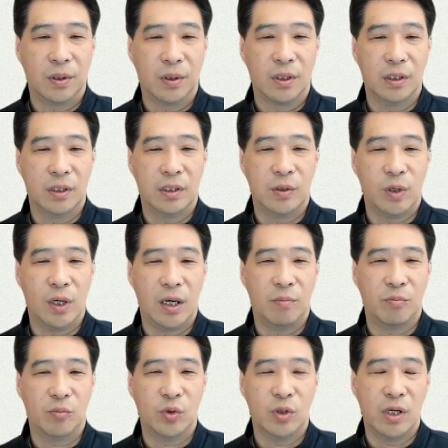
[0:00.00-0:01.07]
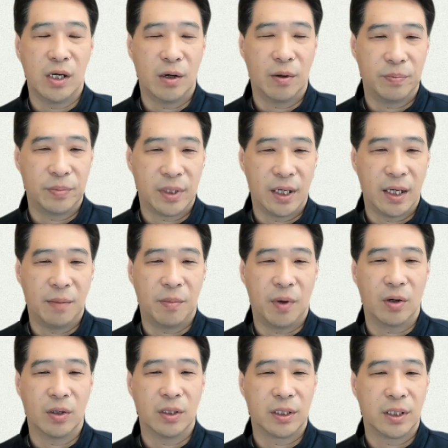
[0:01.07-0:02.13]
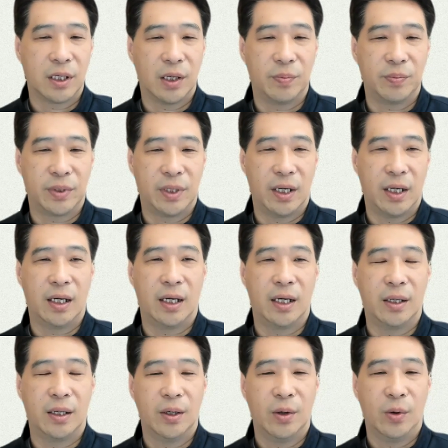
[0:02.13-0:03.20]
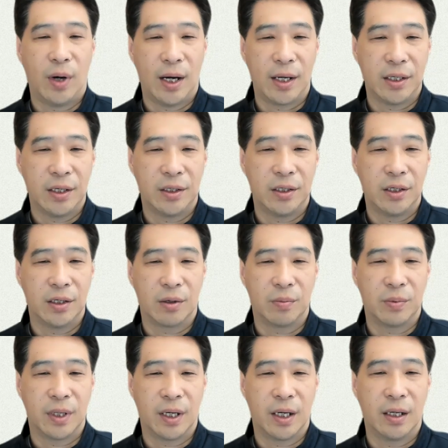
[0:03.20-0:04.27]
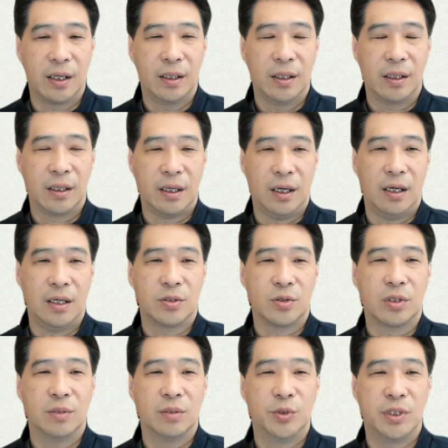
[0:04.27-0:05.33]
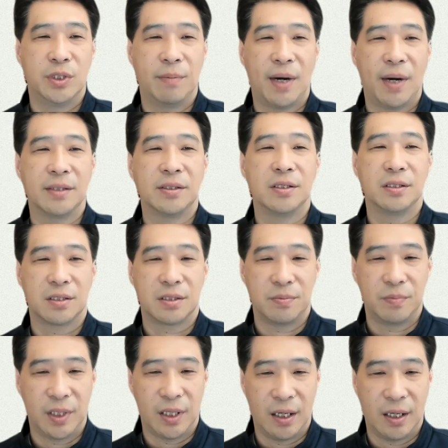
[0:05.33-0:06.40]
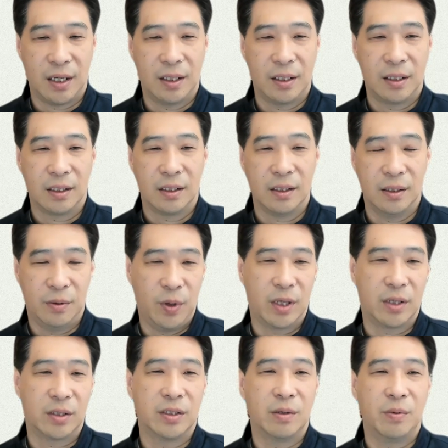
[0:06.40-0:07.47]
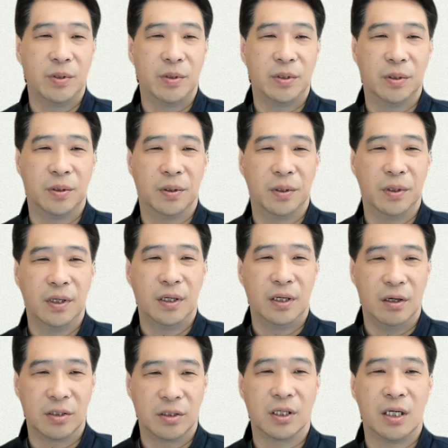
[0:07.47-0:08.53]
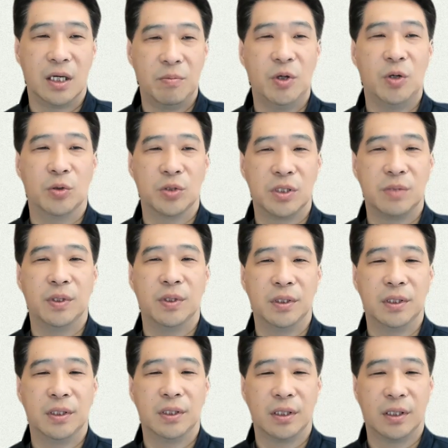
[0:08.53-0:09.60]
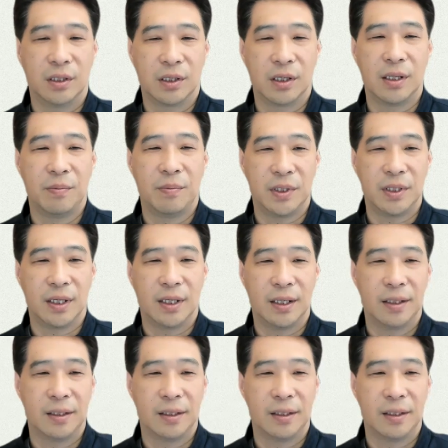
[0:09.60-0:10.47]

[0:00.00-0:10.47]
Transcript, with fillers: 그 뒤에 물이 없다, 먹을 게 없다, 환경이 어렵다 계속 그 문제에 빠져 있었습니다. 왜 그러냐면요. 영적인 힘을 놓치면 그렇게 됩니다.